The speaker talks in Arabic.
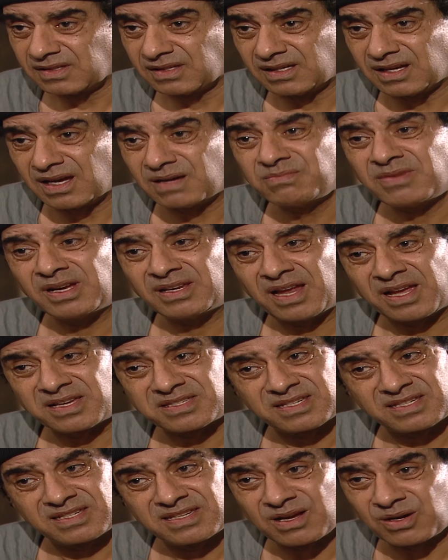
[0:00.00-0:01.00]
يا عم احنا
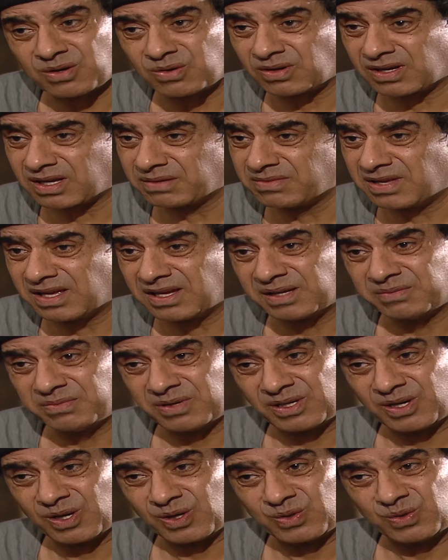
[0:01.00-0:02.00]
عايزين ناكل كما يجب
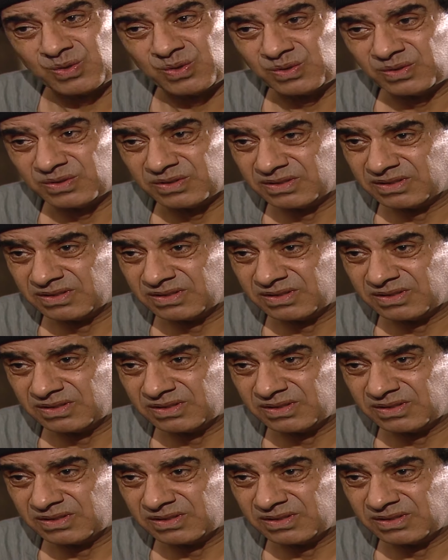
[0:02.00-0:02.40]
أن يكون